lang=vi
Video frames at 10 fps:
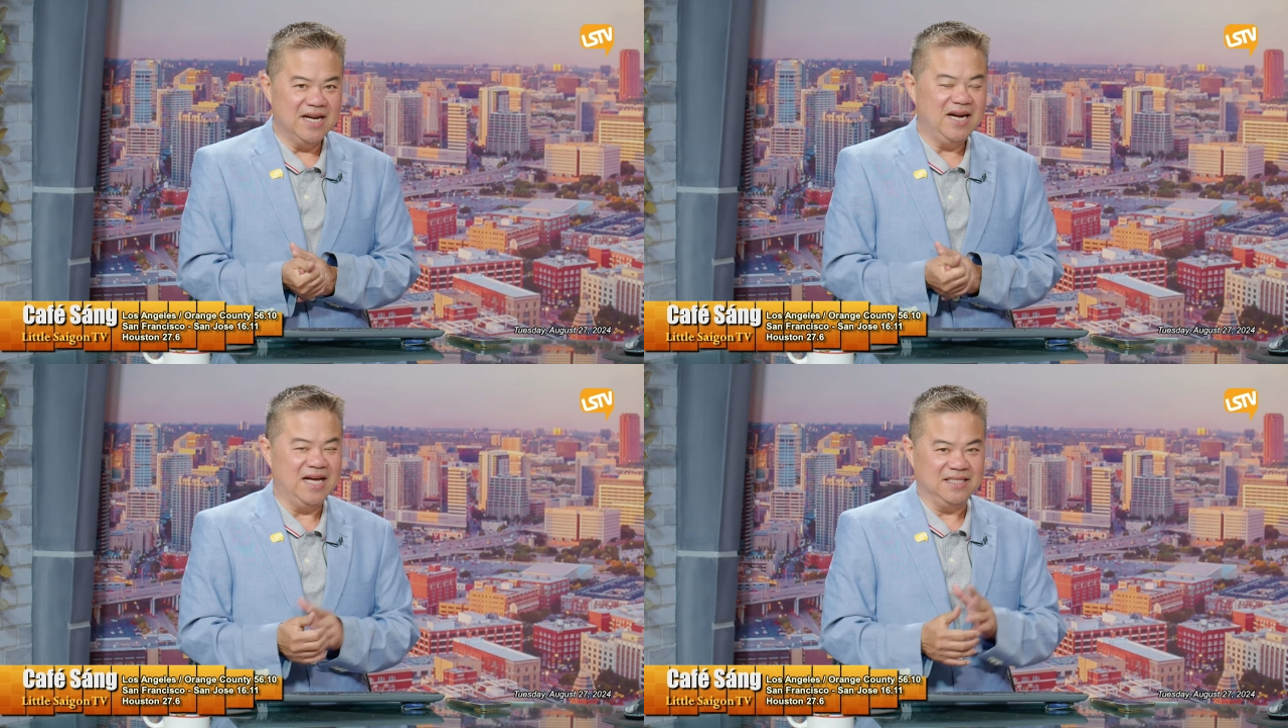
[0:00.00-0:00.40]

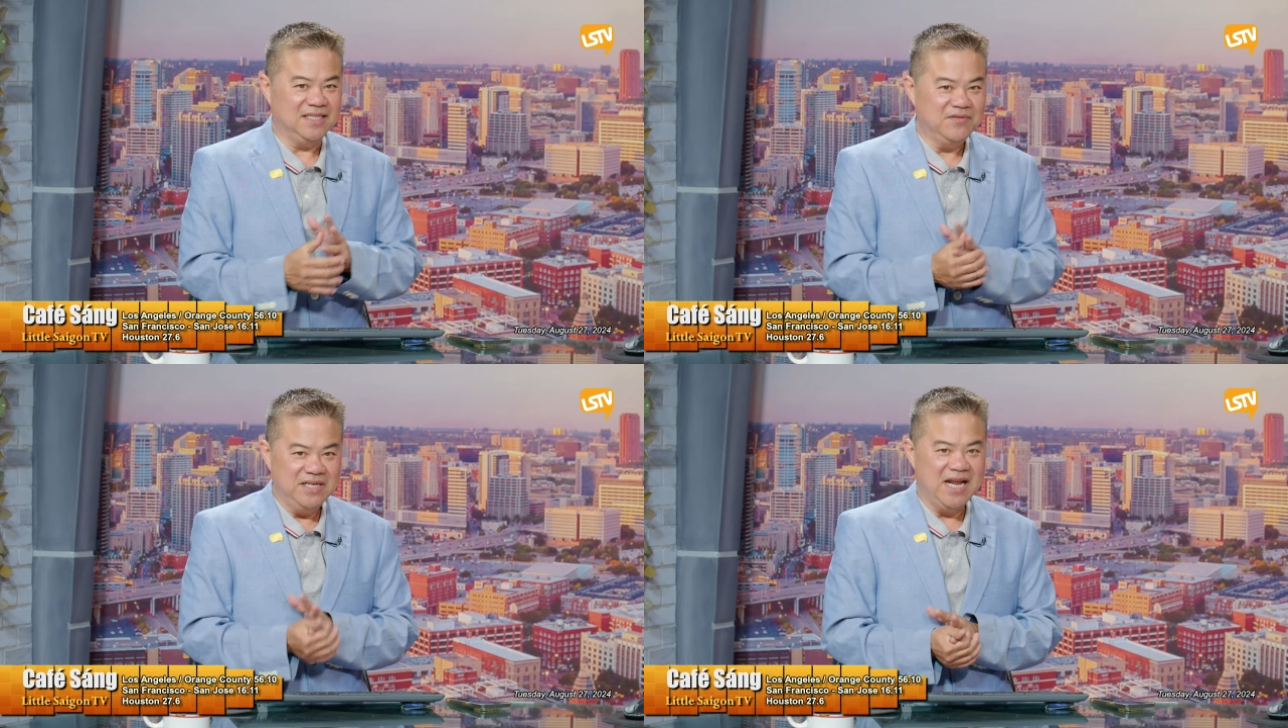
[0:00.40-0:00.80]
đó là
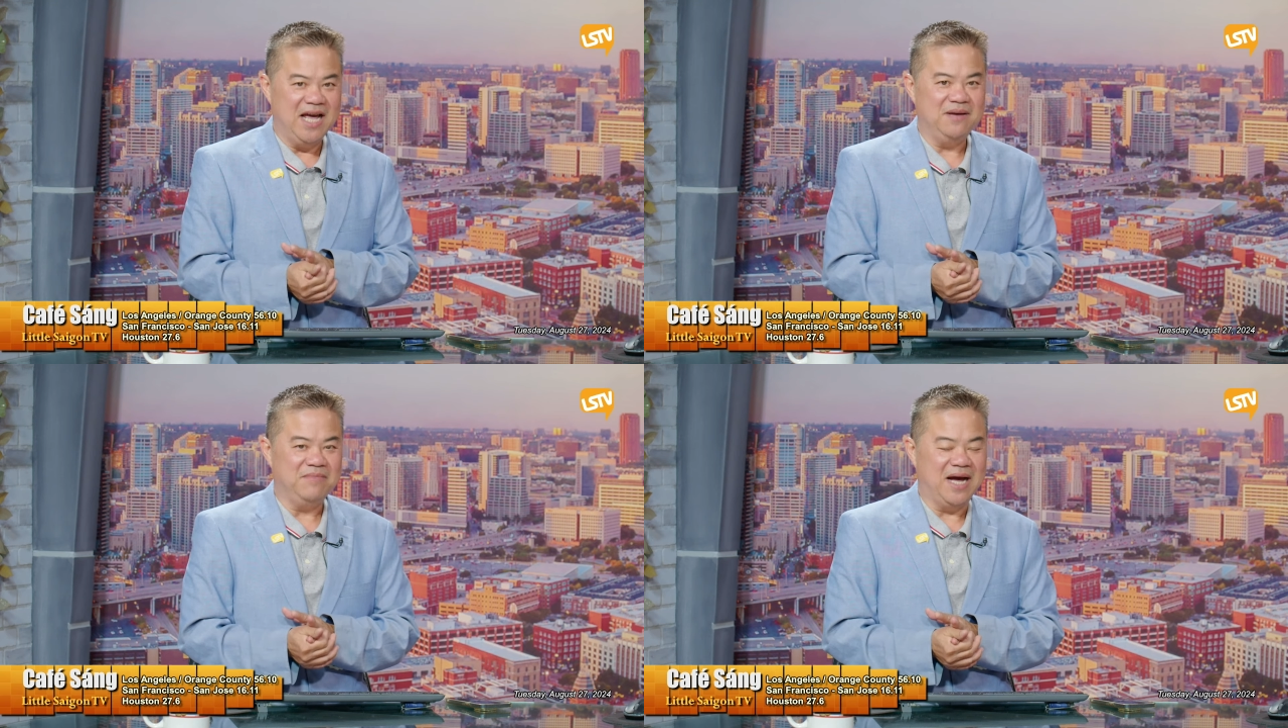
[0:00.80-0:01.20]
những cái vấn
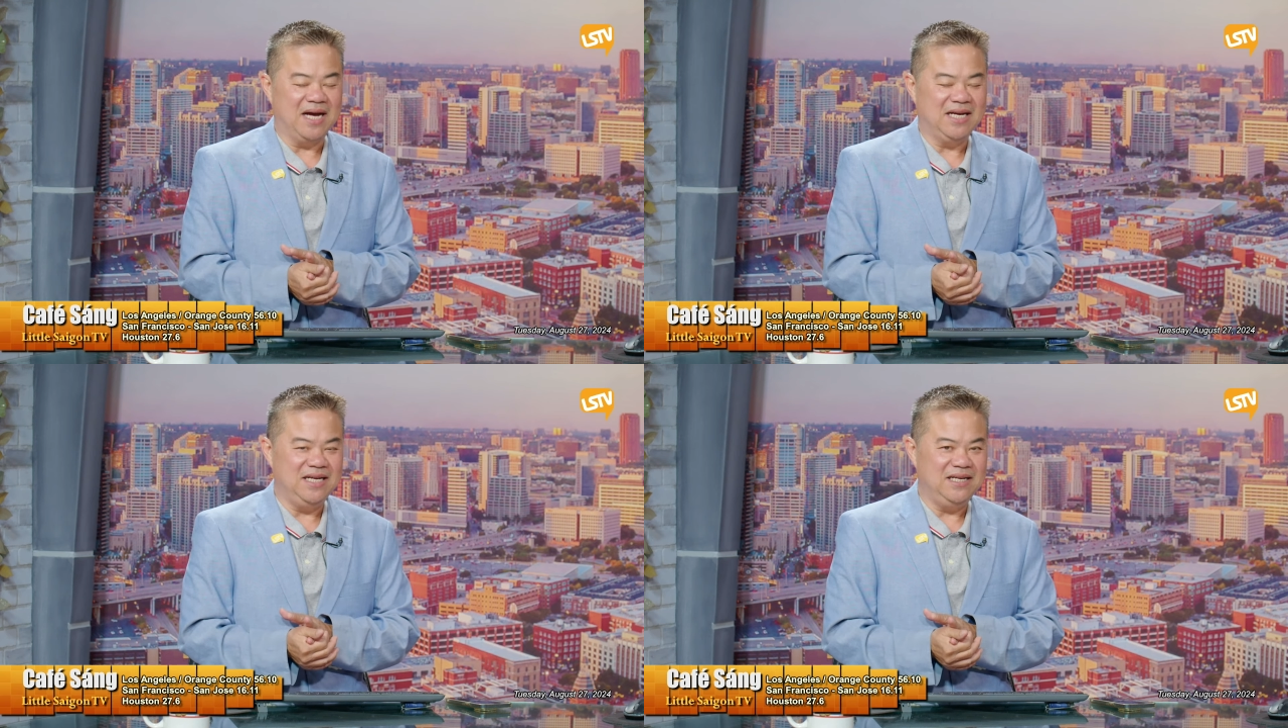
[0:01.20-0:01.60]
đề
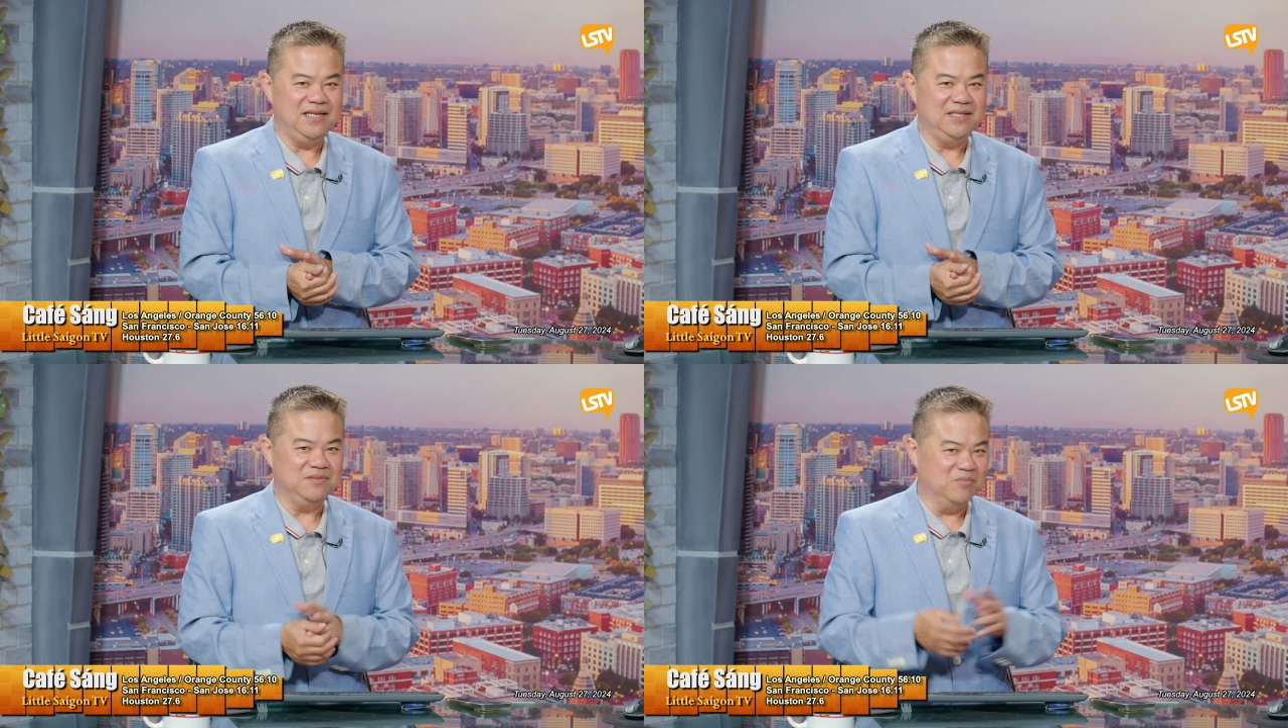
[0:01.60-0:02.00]
mà
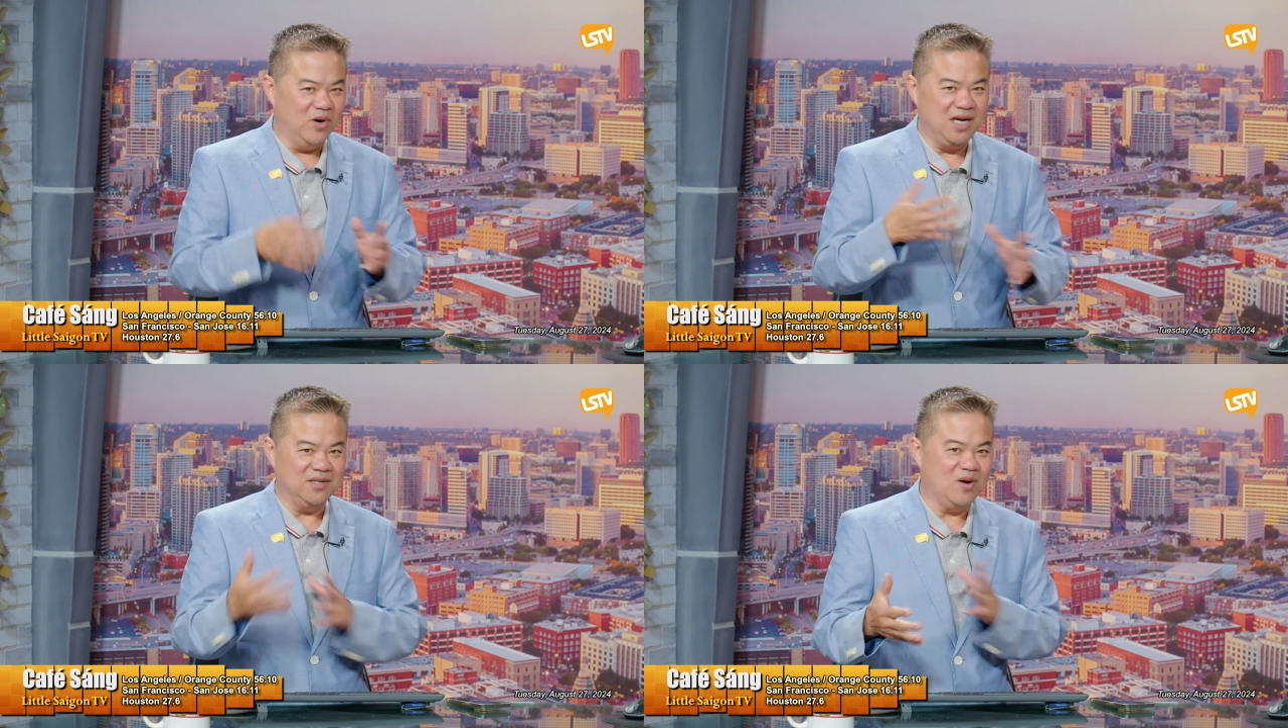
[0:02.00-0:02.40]
khi
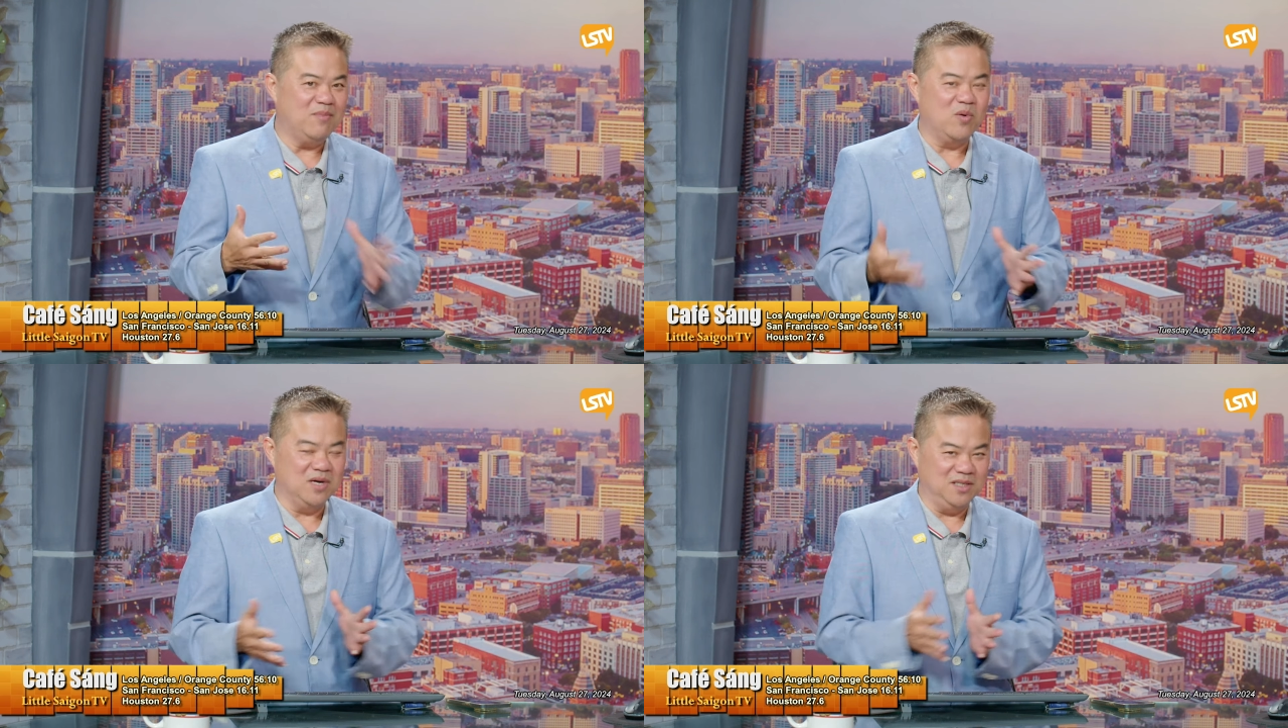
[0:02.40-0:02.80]
mỗi lần có
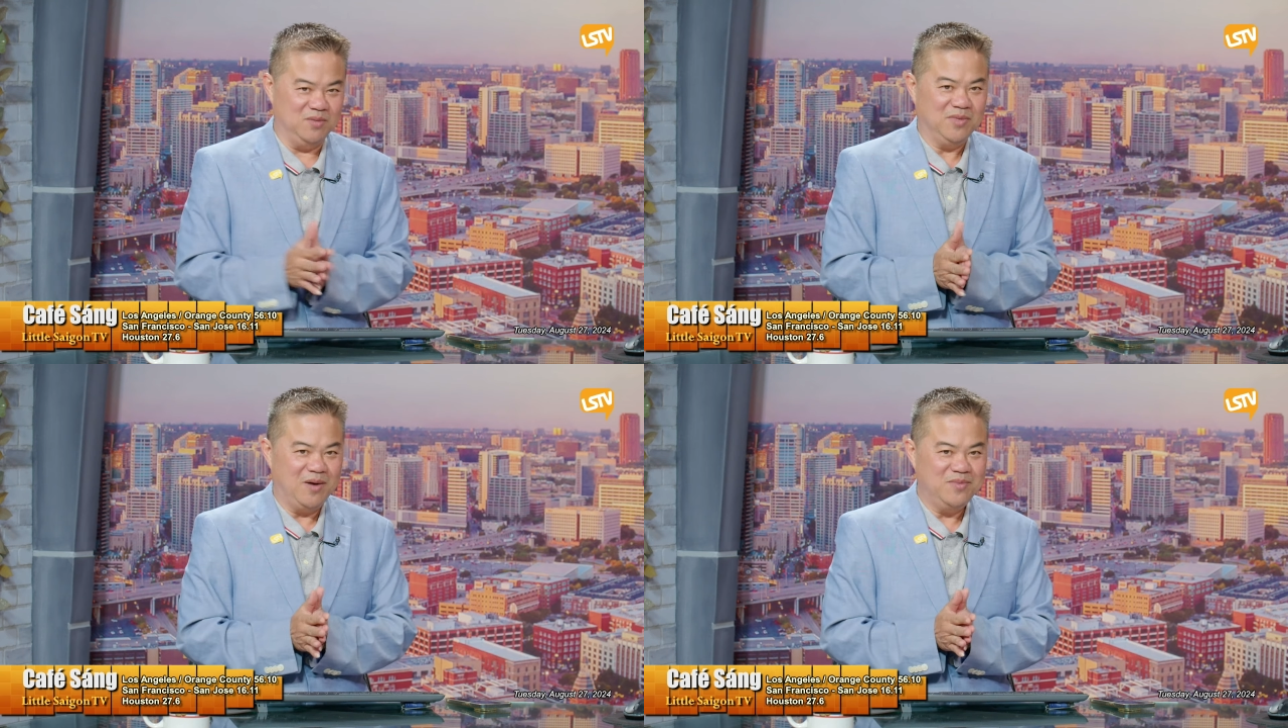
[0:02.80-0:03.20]
bầu cử
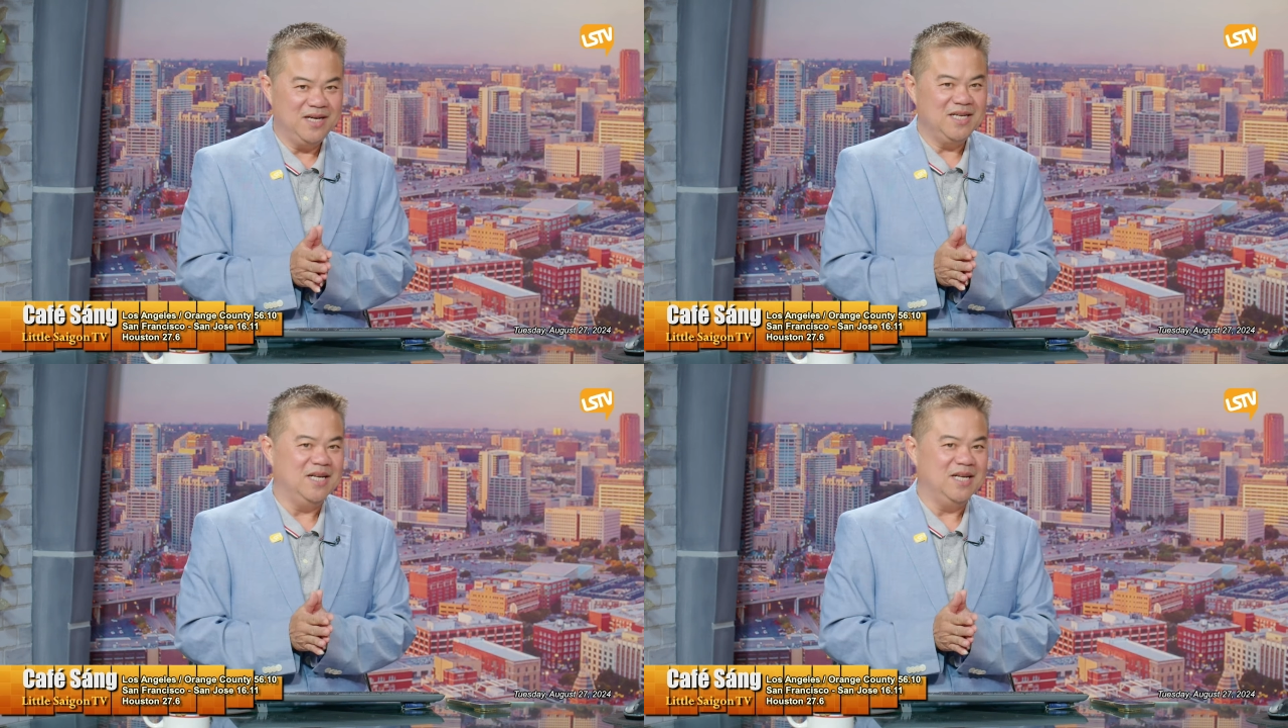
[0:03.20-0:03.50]
tổng thống đó